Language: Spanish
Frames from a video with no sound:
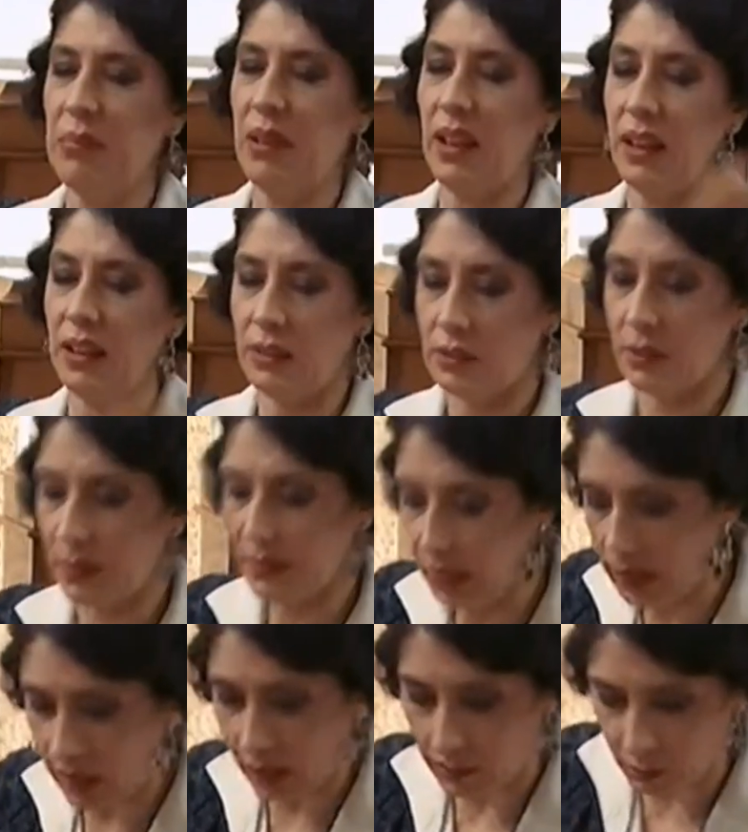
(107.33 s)
manos, lávate
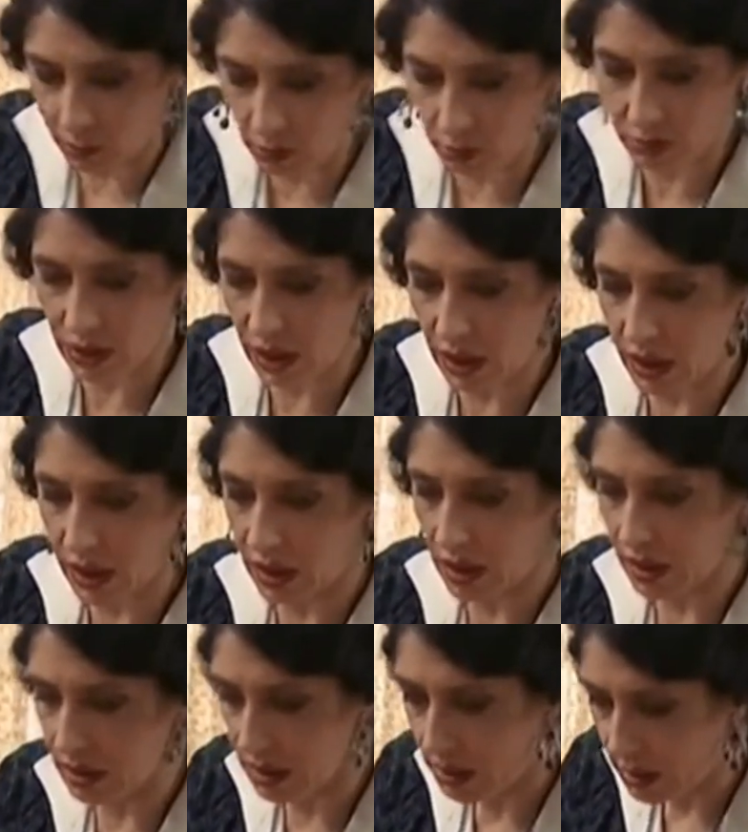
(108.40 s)
la
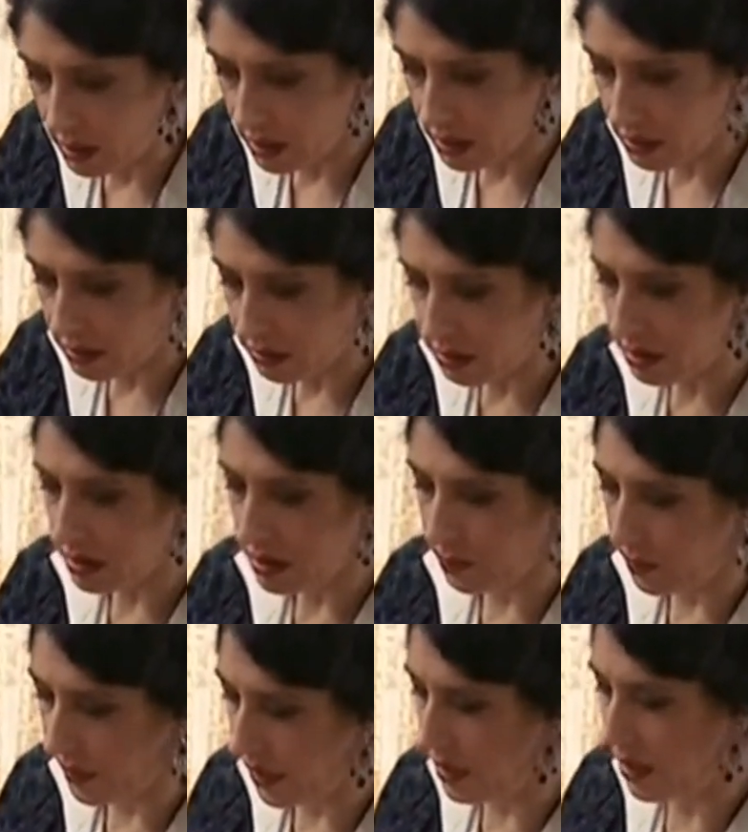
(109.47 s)
boca. Hacerte
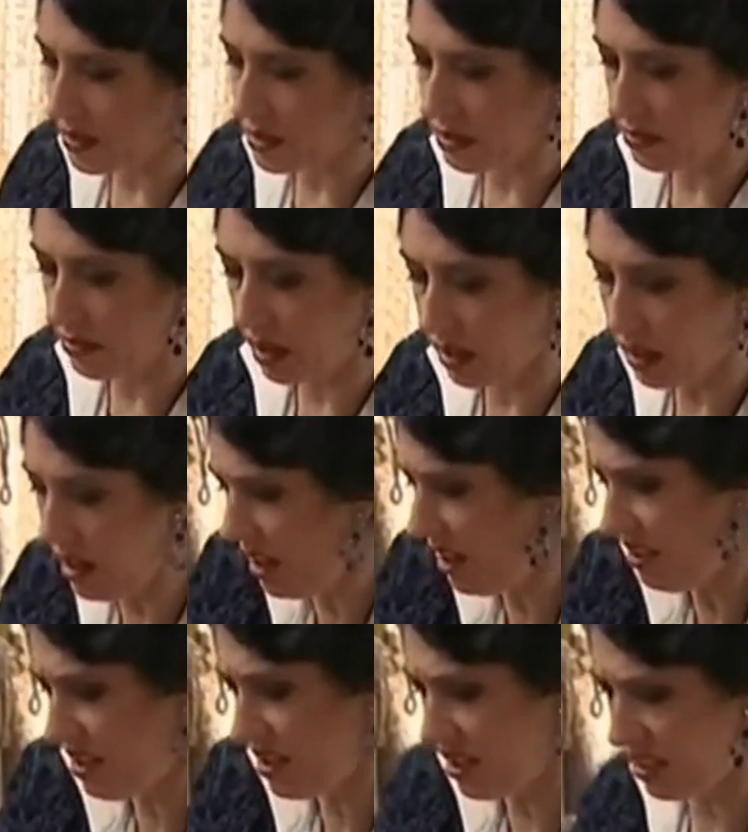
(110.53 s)
pequeñas igual
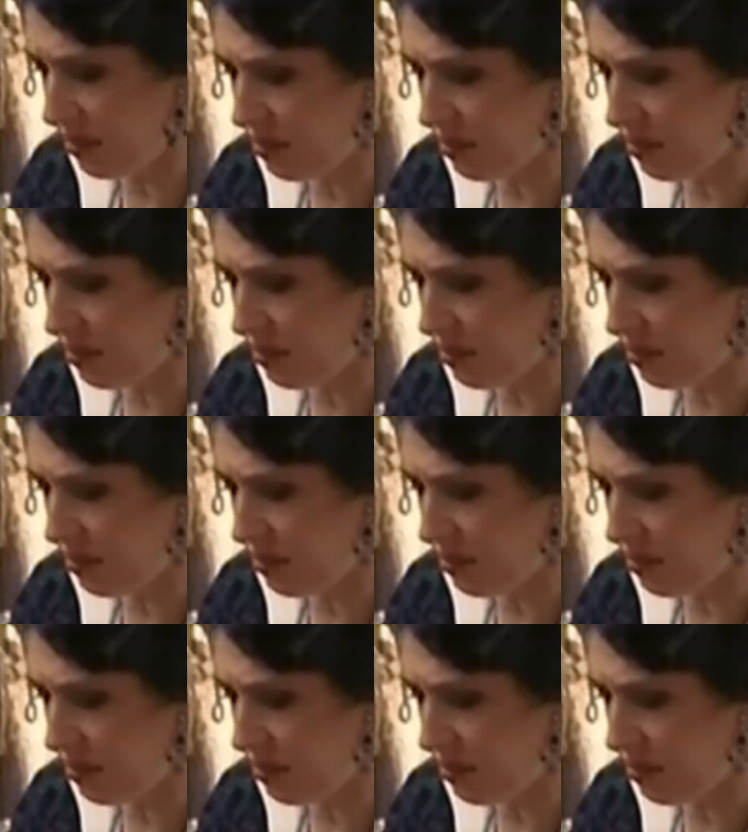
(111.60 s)
ella sin dar